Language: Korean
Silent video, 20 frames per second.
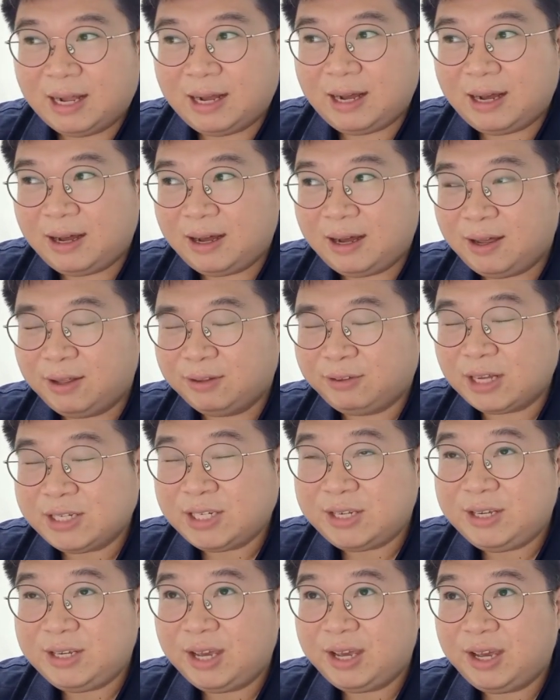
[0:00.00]
아,
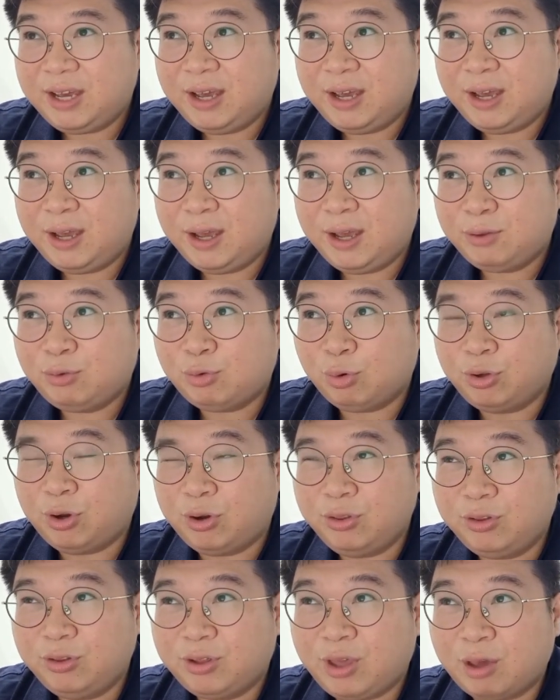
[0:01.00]
사실 이게
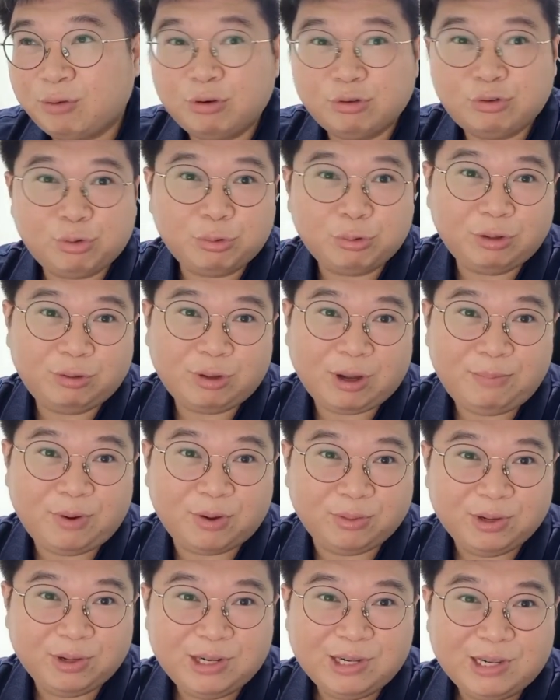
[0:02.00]
조선 개국 초기에도
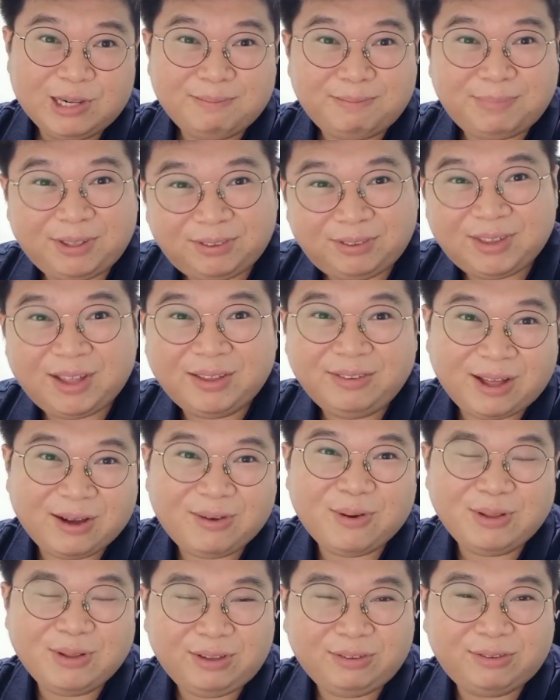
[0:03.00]
한번 비슷한
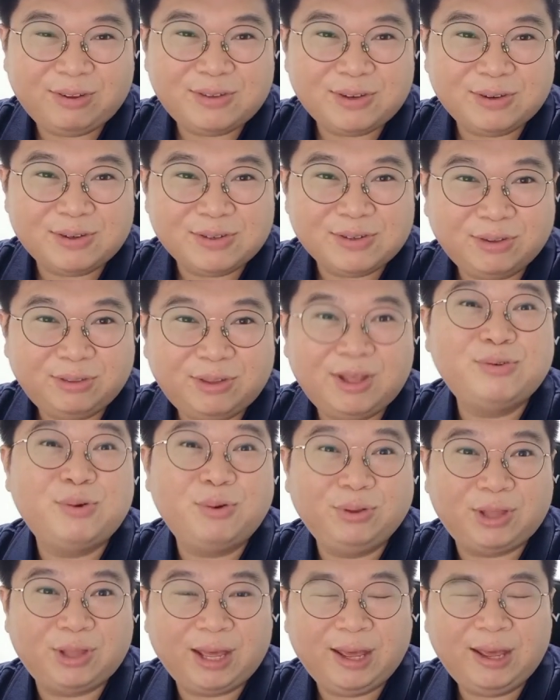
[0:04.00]
사건이 있었죠. 그죠?
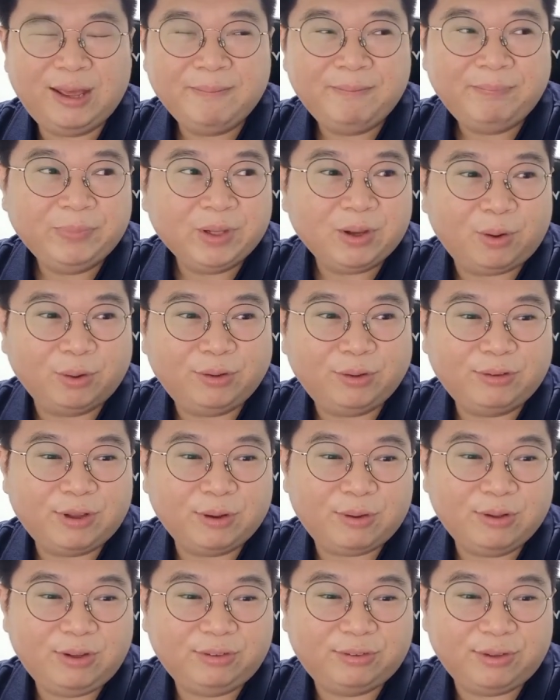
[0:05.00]
태종 때 어떤
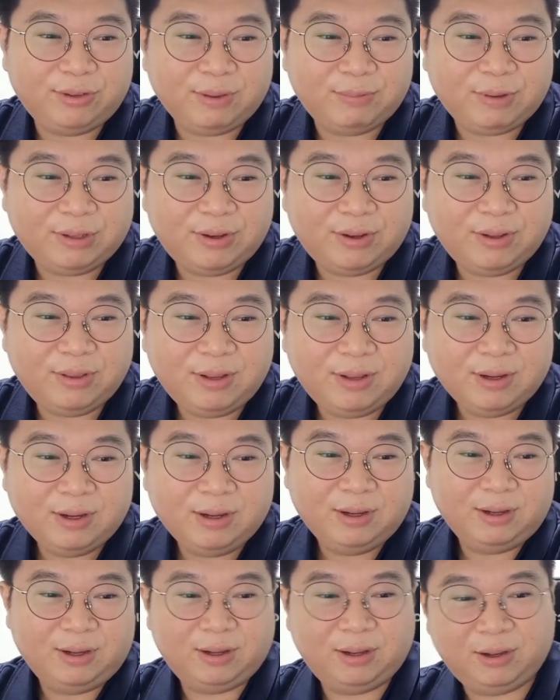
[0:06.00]
사건이 있었냐면은
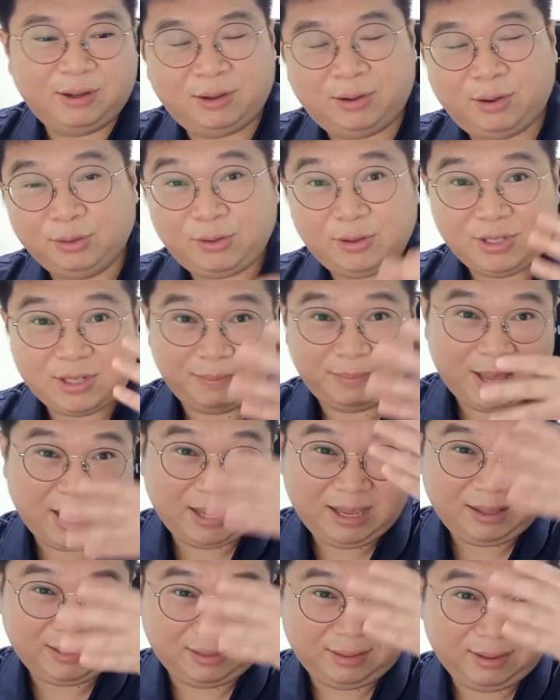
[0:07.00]
어, 어떤 이제
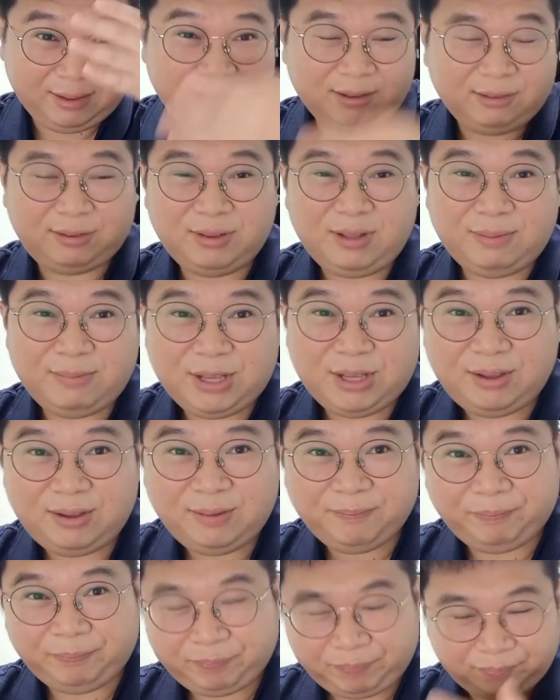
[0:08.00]
맹인 스님이
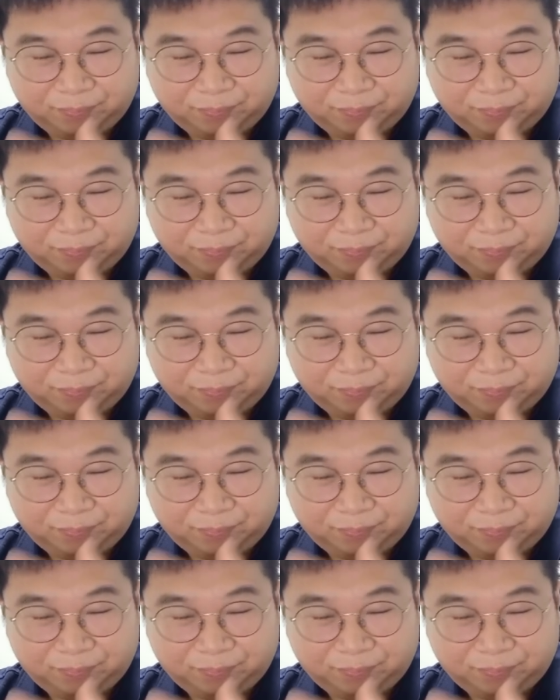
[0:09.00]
